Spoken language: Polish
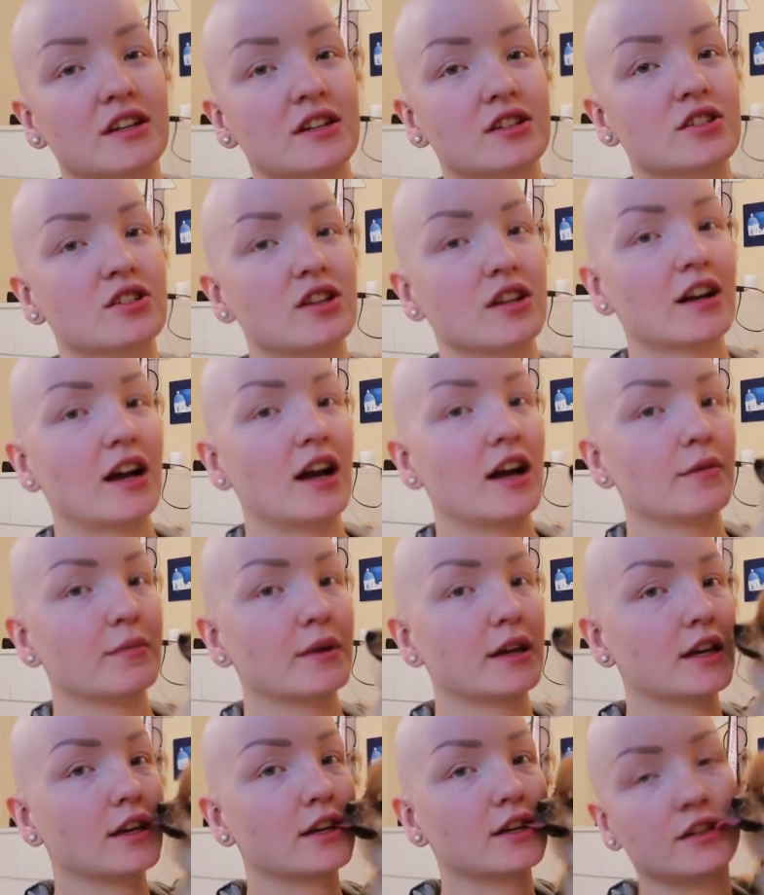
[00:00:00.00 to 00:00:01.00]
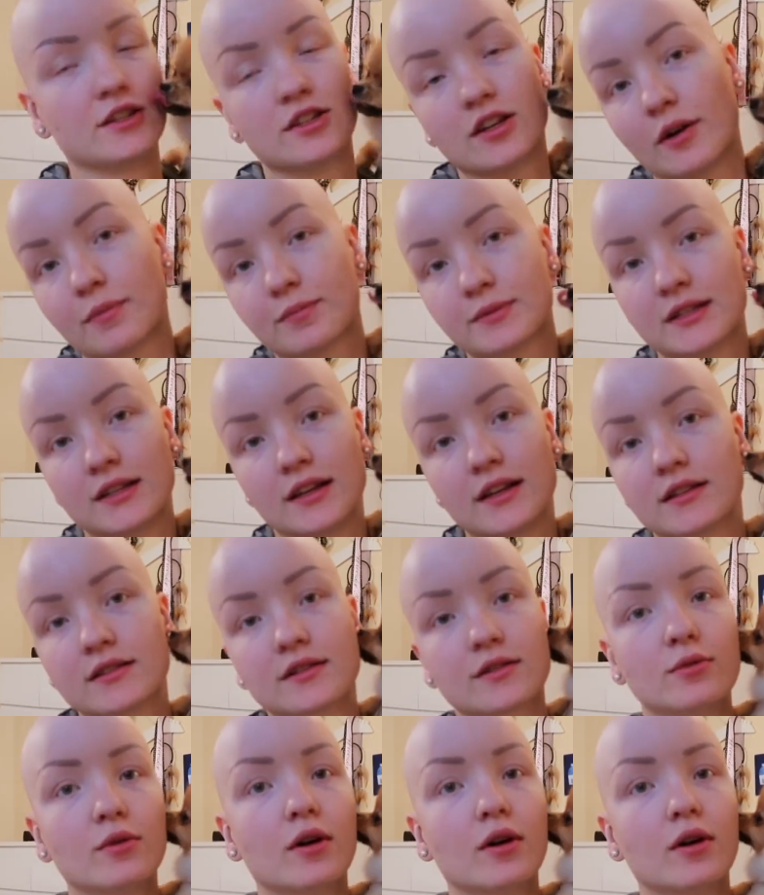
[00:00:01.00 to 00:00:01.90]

Szczekają, jak jakiś obcy jest